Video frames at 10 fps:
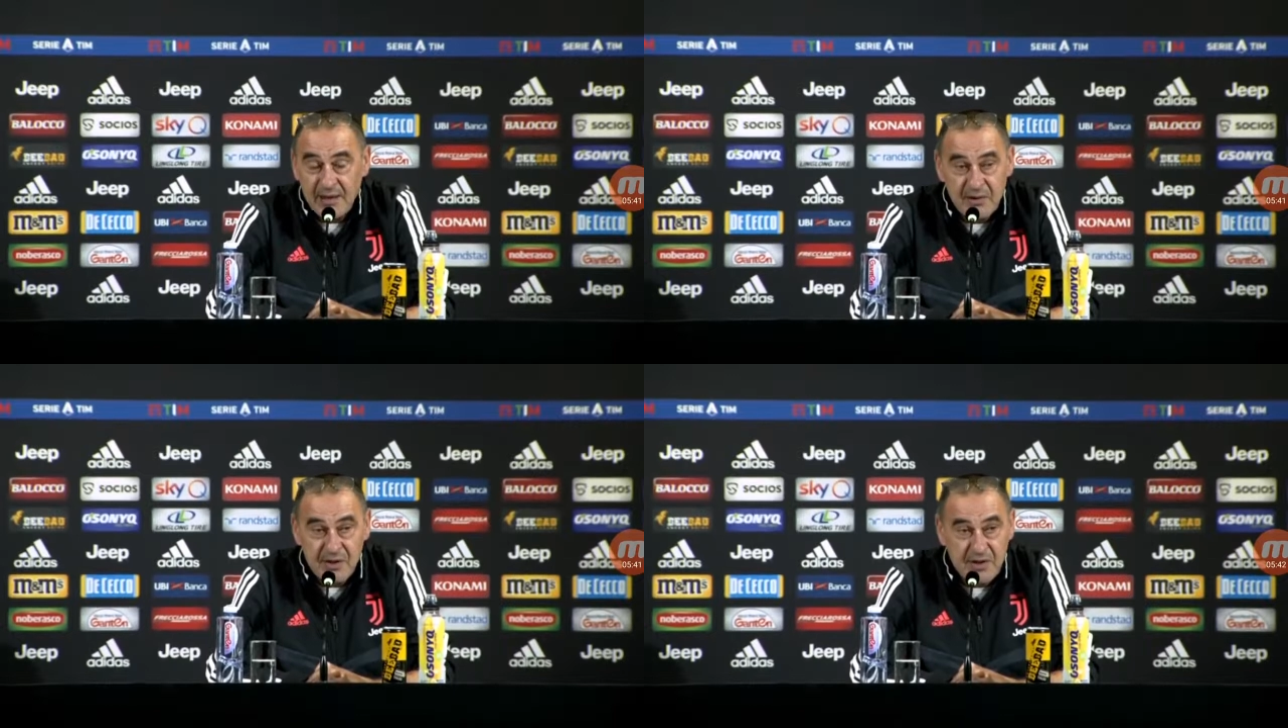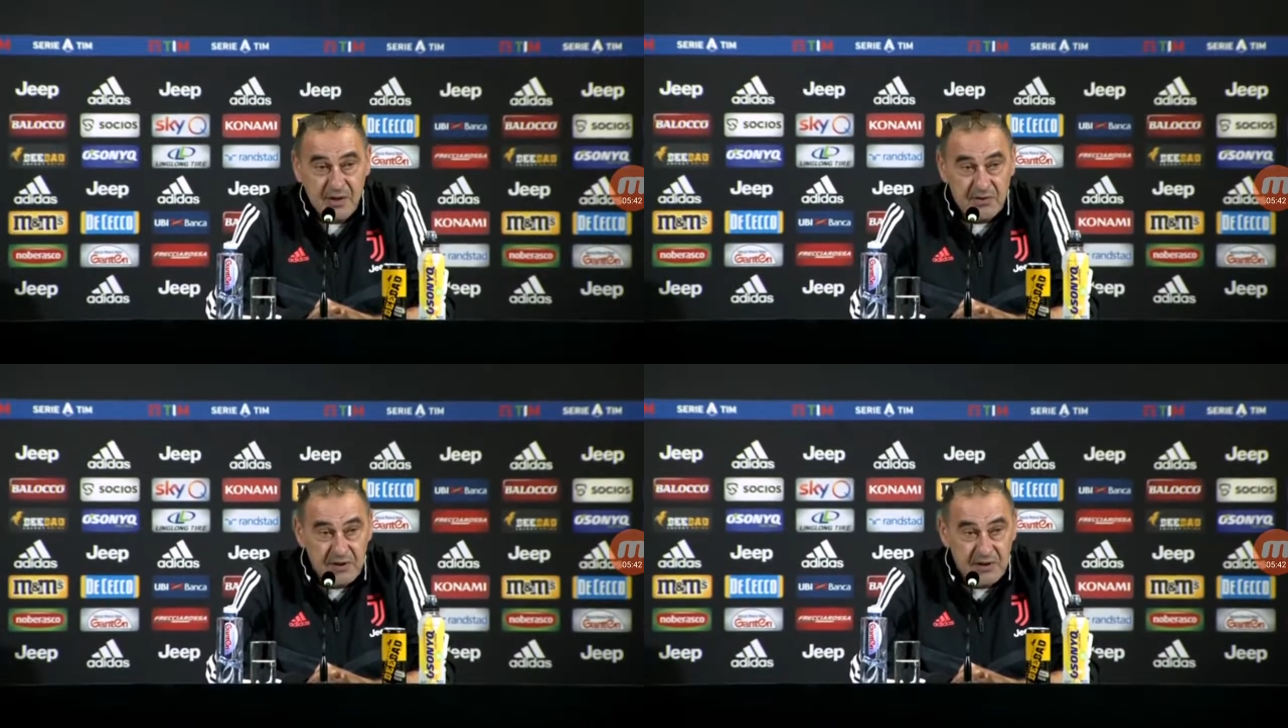e non si
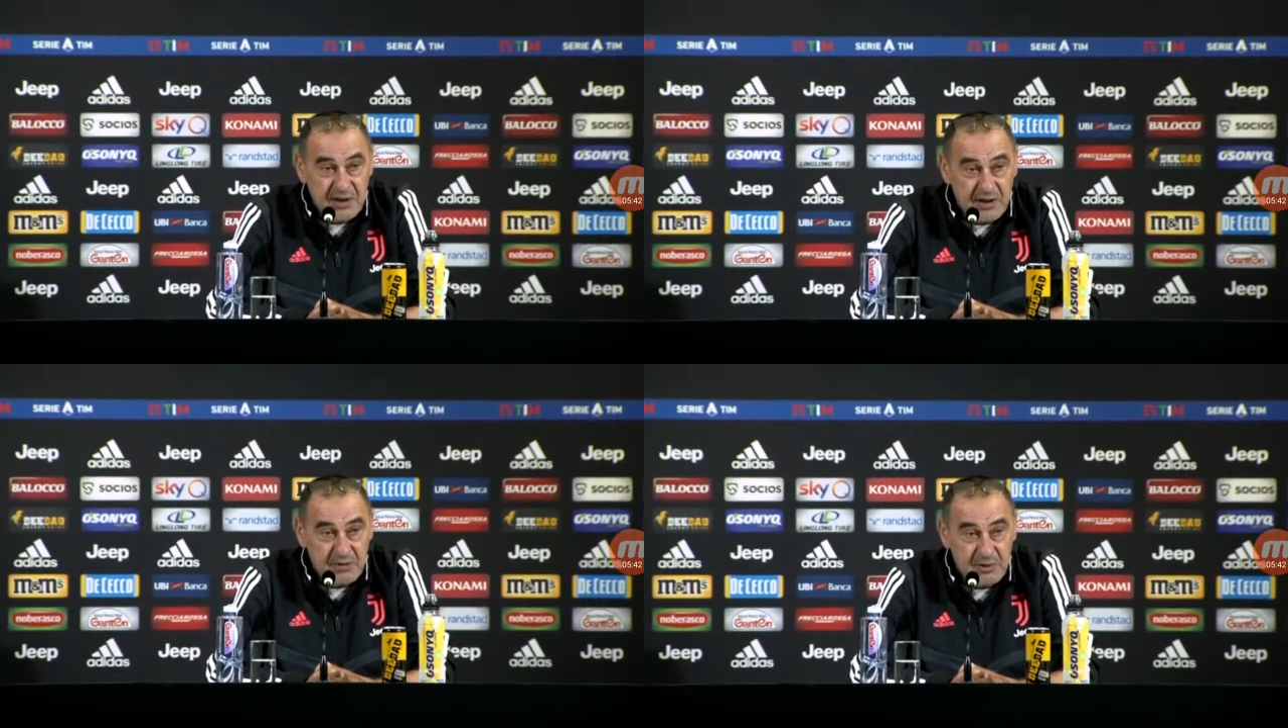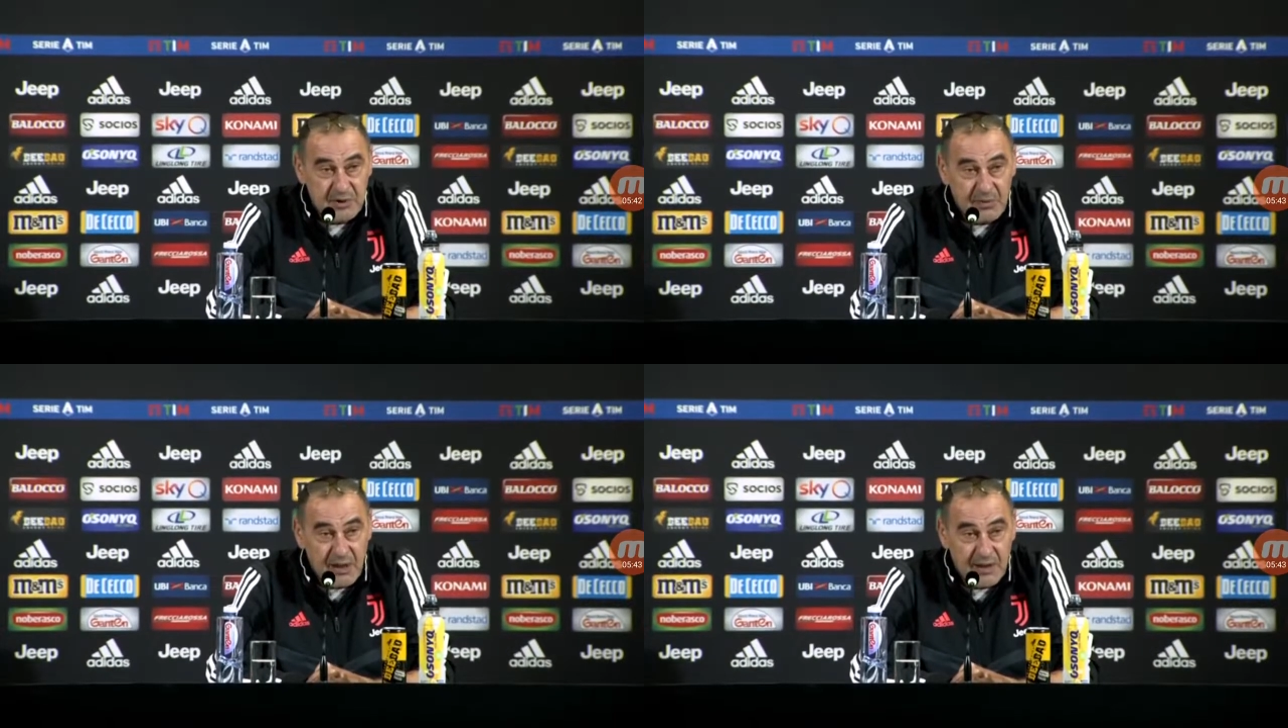sono visti
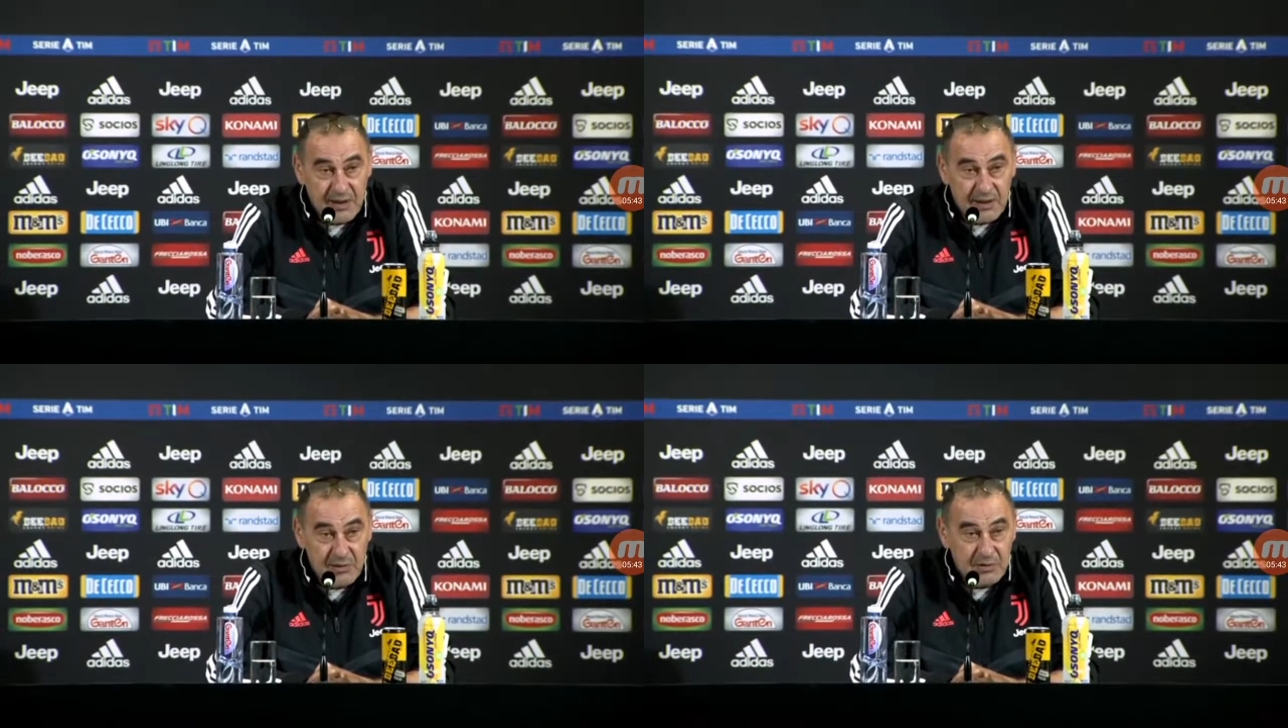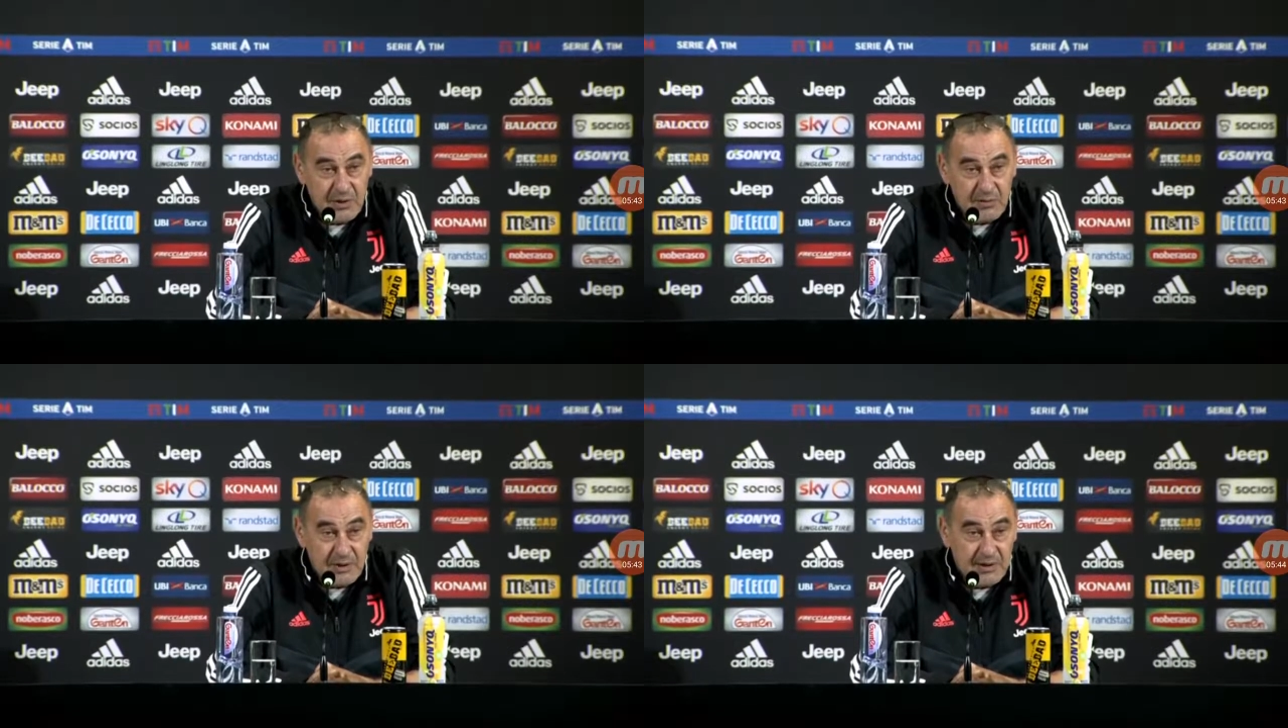nell'ultima,
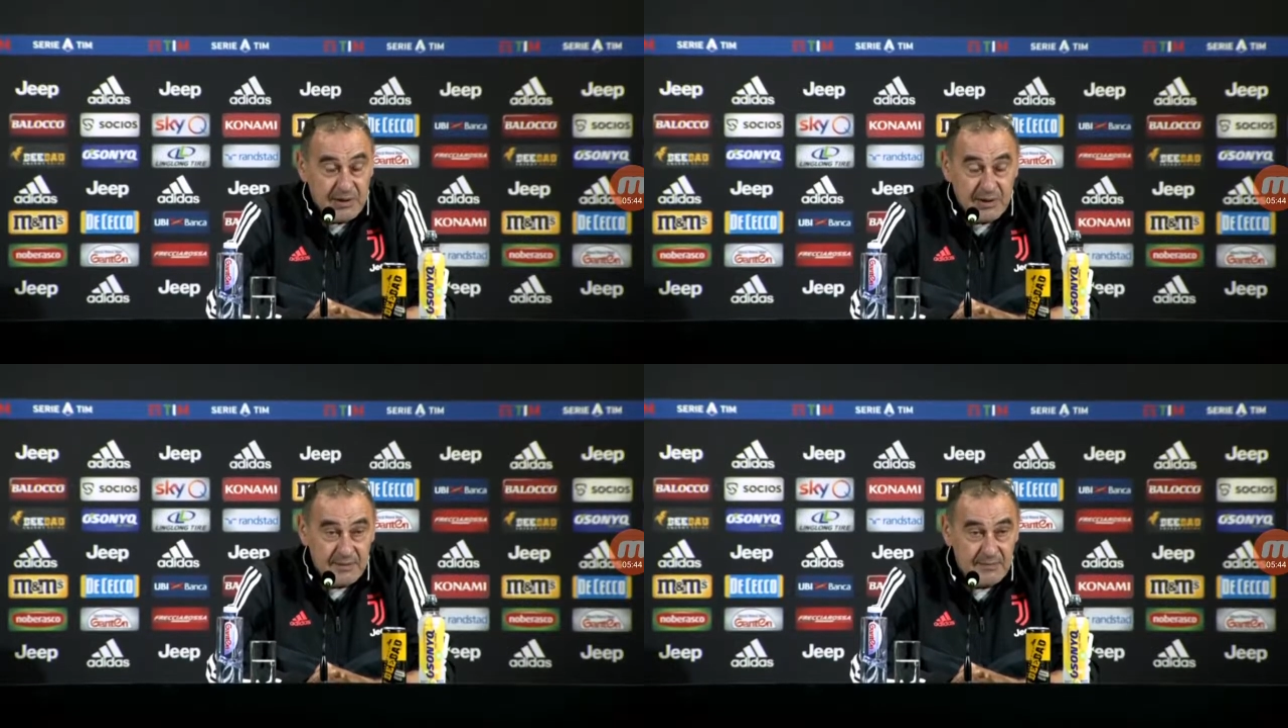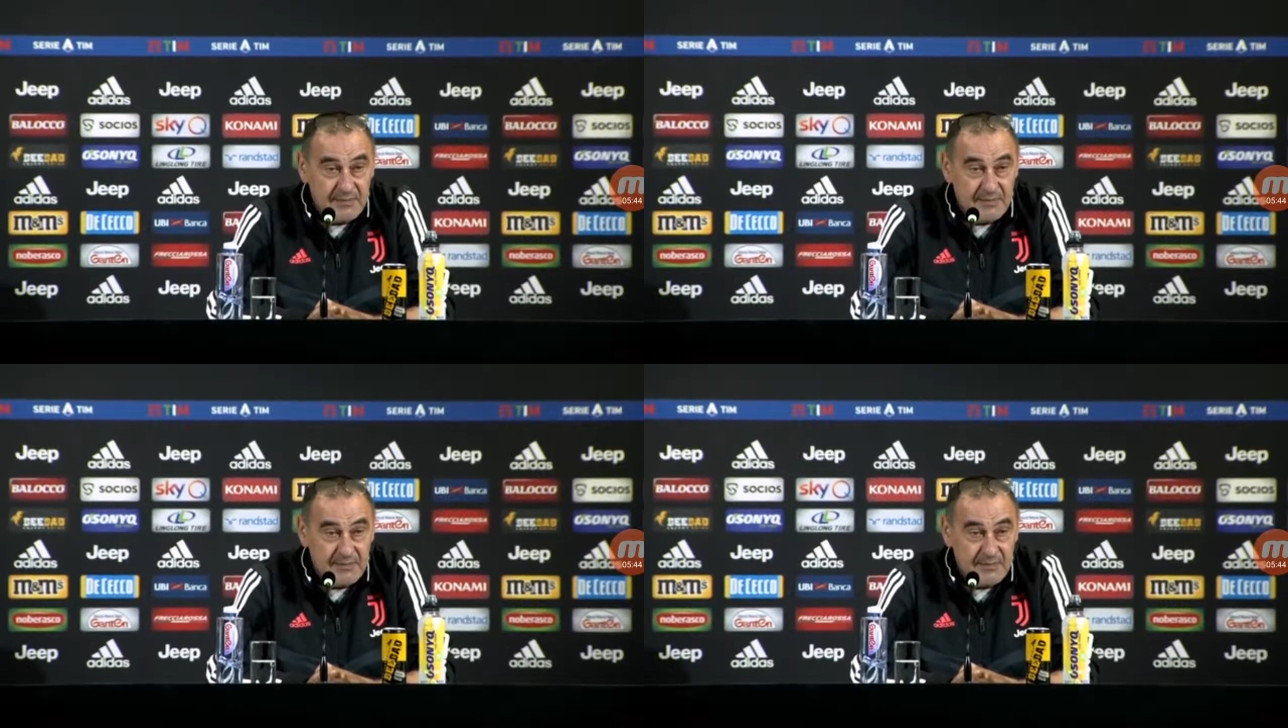nell'ultima partita.